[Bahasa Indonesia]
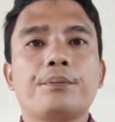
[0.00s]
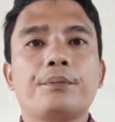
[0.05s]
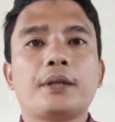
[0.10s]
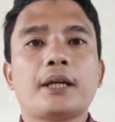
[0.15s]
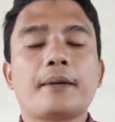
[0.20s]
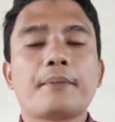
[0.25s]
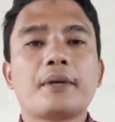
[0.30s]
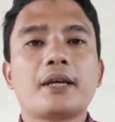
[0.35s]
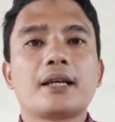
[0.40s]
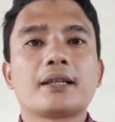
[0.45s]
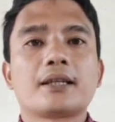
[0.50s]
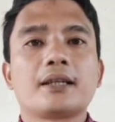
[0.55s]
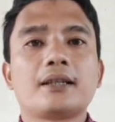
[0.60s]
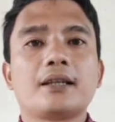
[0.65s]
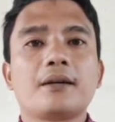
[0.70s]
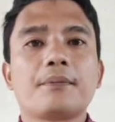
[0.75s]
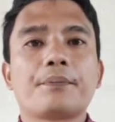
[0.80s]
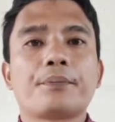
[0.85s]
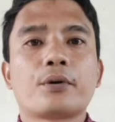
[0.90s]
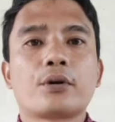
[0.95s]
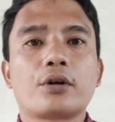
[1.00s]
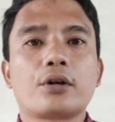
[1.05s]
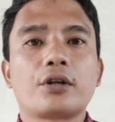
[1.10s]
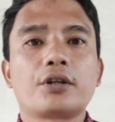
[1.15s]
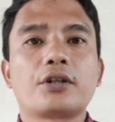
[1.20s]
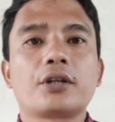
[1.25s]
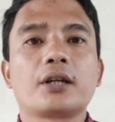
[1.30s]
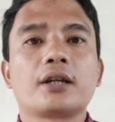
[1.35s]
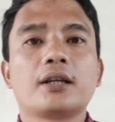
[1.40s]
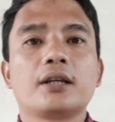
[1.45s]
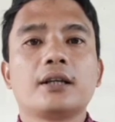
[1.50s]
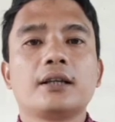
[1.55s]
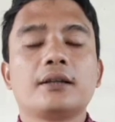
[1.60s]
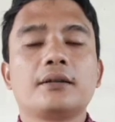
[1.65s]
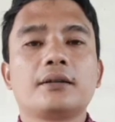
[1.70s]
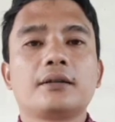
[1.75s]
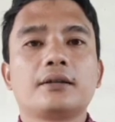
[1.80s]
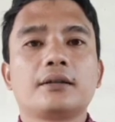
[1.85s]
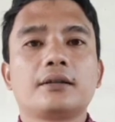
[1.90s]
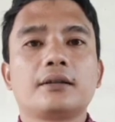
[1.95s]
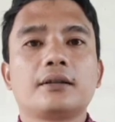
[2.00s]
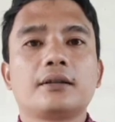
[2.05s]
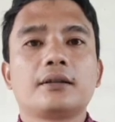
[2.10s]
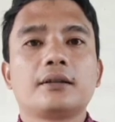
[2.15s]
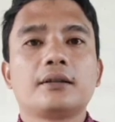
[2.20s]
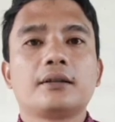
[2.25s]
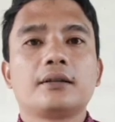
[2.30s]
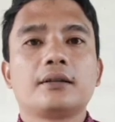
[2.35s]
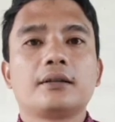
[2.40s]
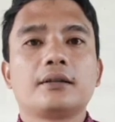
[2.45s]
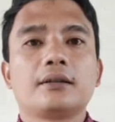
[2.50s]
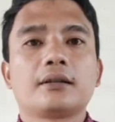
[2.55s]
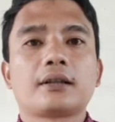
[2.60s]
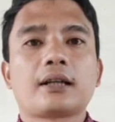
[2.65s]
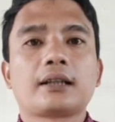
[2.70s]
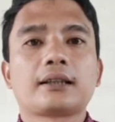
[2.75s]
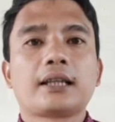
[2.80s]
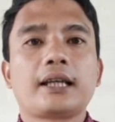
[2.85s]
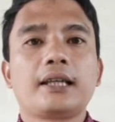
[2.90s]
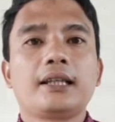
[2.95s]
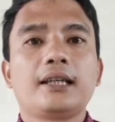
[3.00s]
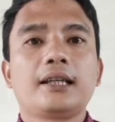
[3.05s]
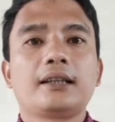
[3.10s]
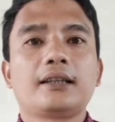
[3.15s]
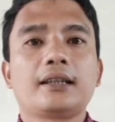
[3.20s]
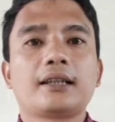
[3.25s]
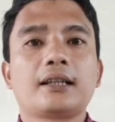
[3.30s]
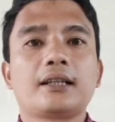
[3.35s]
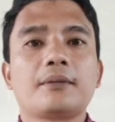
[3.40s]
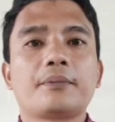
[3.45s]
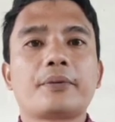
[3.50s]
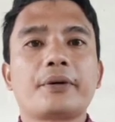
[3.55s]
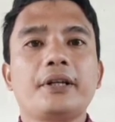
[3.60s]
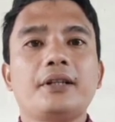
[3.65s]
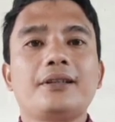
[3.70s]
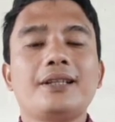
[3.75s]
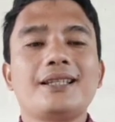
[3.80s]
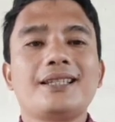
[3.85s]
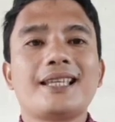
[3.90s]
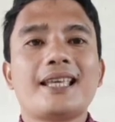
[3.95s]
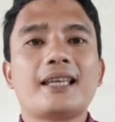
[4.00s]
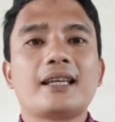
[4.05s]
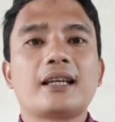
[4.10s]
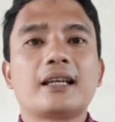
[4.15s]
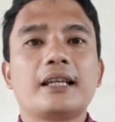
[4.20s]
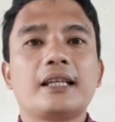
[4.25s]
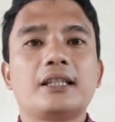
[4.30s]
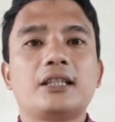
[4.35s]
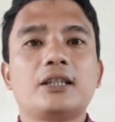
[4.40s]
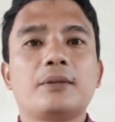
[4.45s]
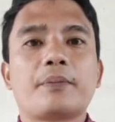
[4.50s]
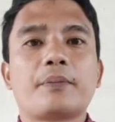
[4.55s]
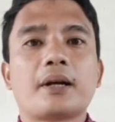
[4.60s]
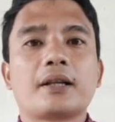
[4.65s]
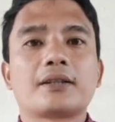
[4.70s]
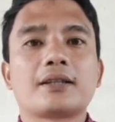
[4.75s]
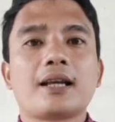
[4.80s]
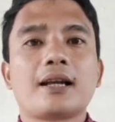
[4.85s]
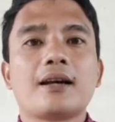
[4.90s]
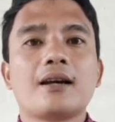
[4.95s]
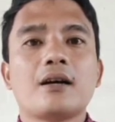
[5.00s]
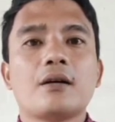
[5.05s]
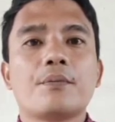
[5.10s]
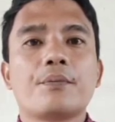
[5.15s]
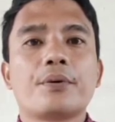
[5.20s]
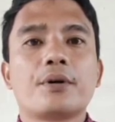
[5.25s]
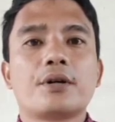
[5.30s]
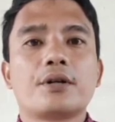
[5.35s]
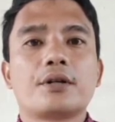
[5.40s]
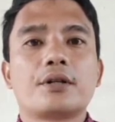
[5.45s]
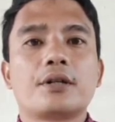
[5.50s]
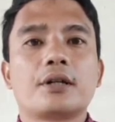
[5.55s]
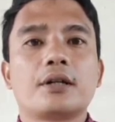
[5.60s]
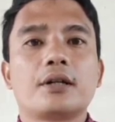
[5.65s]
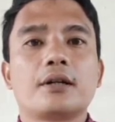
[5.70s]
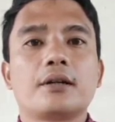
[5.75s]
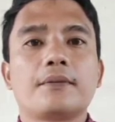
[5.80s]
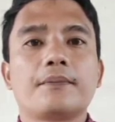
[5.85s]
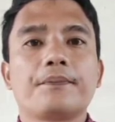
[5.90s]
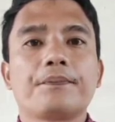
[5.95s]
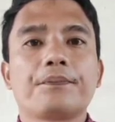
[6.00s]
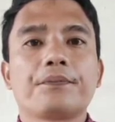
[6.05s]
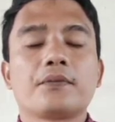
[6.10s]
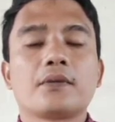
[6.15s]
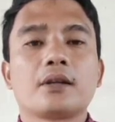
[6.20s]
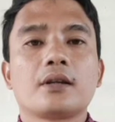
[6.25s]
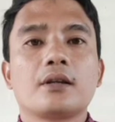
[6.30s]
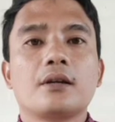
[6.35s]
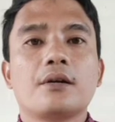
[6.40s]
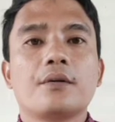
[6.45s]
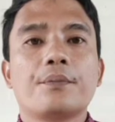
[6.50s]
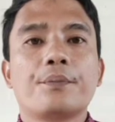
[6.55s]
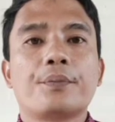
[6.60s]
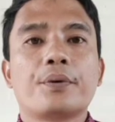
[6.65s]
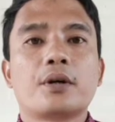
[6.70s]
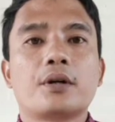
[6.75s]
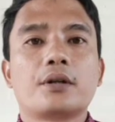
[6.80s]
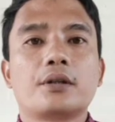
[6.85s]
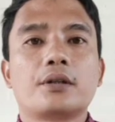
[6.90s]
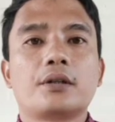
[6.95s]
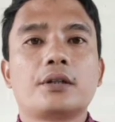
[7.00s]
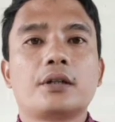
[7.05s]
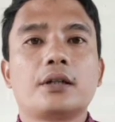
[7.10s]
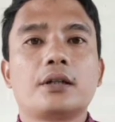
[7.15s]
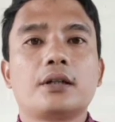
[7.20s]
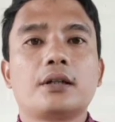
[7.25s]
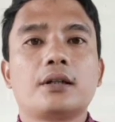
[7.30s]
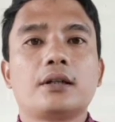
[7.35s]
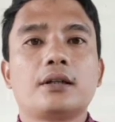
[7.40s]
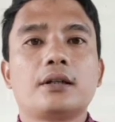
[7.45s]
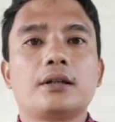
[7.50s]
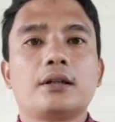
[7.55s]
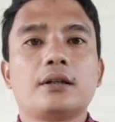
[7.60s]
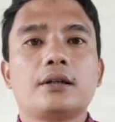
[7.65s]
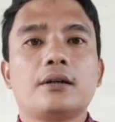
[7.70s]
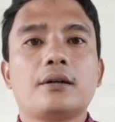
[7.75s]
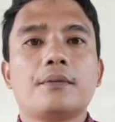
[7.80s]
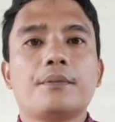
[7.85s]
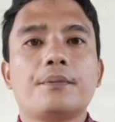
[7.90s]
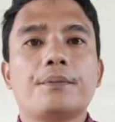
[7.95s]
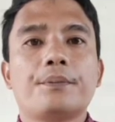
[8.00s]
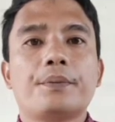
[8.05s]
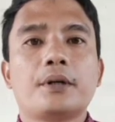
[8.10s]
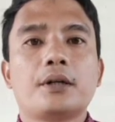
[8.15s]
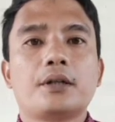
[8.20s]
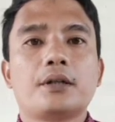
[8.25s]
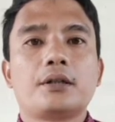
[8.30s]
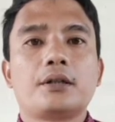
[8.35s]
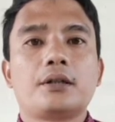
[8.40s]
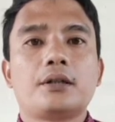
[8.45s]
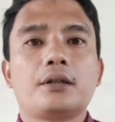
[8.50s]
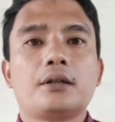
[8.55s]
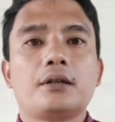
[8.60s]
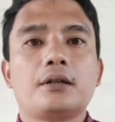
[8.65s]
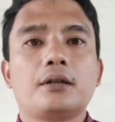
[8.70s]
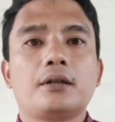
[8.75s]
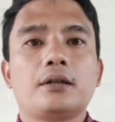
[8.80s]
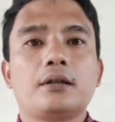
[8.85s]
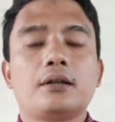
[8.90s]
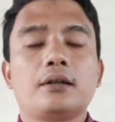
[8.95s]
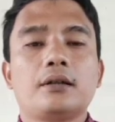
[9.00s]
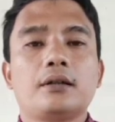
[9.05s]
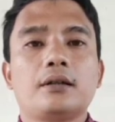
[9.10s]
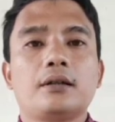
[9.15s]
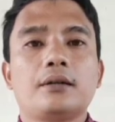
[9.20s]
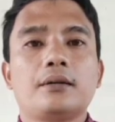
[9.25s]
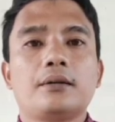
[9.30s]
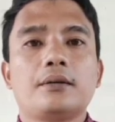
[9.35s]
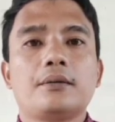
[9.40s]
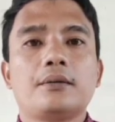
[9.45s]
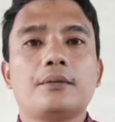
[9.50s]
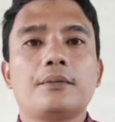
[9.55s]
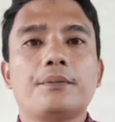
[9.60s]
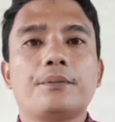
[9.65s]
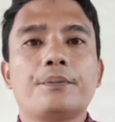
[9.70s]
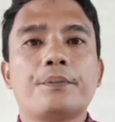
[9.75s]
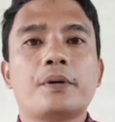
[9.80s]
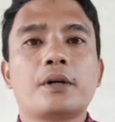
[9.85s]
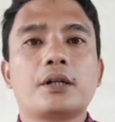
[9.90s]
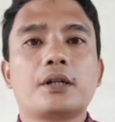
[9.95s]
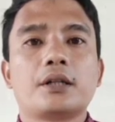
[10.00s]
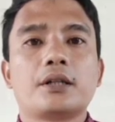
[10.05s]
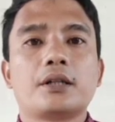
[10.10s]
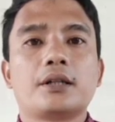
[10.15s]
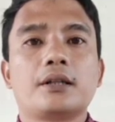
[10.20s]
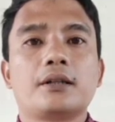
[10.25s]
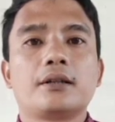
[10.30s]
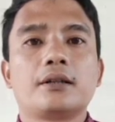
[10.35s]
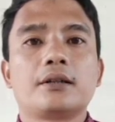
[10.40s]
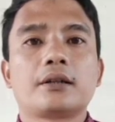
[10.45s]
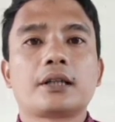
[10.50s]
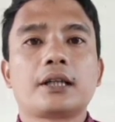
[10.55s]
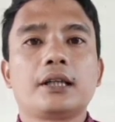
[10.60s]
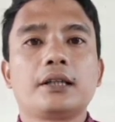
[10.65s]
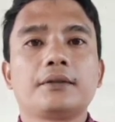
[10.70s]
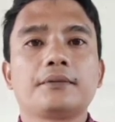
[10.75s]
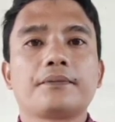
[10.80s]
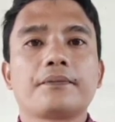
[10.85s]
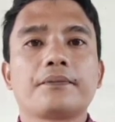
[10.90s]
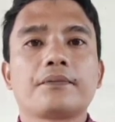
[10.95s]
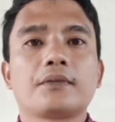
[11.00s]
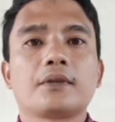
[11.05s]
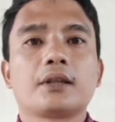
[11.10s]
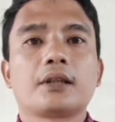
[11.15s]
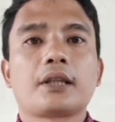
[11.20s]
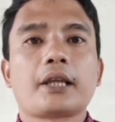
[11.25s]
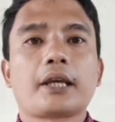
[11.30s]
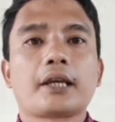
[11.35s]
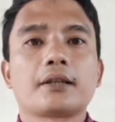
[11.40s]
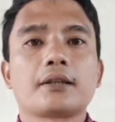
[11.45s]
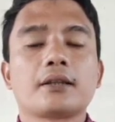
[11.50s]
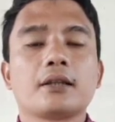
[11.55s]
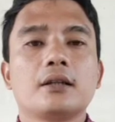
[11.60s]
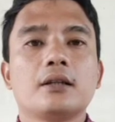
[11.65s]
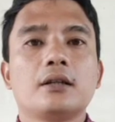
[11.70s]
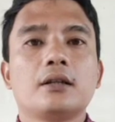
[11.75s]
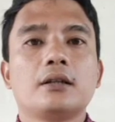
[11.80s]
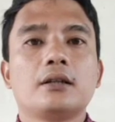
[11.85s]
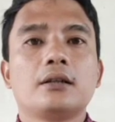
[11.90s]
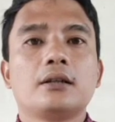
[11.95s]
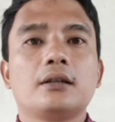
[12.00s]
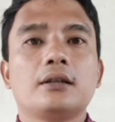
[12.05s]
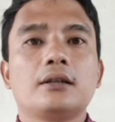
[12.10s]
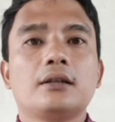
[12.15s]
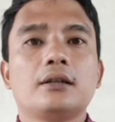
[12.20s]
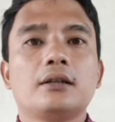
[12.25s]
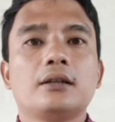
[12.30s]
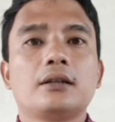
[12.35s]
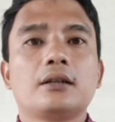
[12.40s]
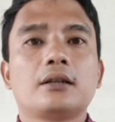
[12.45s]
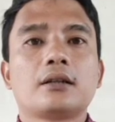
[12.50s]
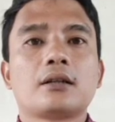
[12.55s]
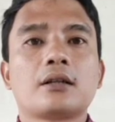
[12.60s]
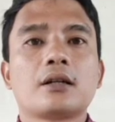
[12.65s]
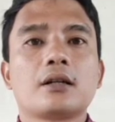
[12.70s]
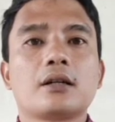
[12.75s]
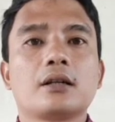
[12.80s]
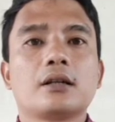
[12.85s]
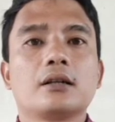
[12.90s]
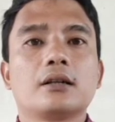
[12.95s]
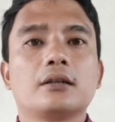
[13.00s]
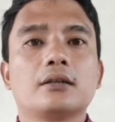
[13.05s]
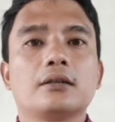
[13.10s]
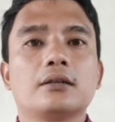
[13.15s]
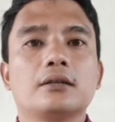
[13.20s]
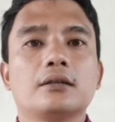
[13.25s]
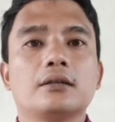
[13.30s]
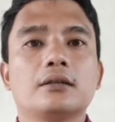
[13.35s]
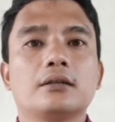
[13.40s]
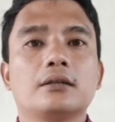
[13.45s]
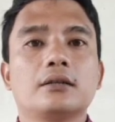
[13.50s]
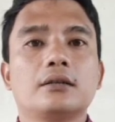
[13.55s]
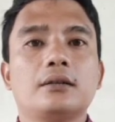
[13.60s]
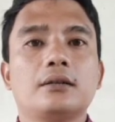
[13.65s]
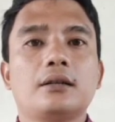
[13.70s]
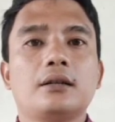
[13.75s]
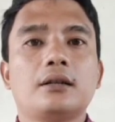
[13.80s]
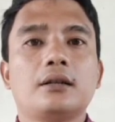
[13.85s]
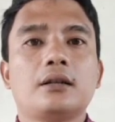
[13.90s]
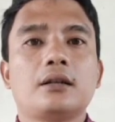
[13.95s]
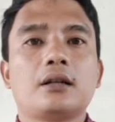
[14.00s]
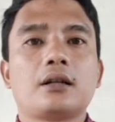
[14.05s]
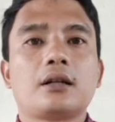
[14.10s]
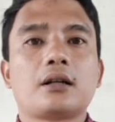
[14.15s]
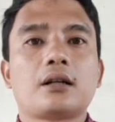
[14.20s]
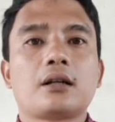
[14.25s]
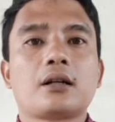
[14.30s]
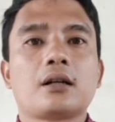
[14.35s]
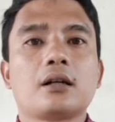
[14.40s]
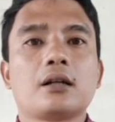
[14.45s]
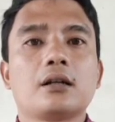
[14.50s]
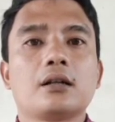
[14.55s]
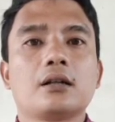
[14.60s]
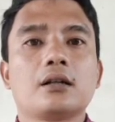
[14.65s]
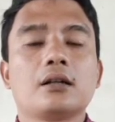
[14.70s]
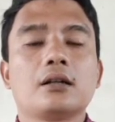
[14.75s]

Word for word: Yang biasanya bird, kata ini ketika di British English dibaca bird. Bird. Bird. Bird. Oke. Okay? Next. Go. Go.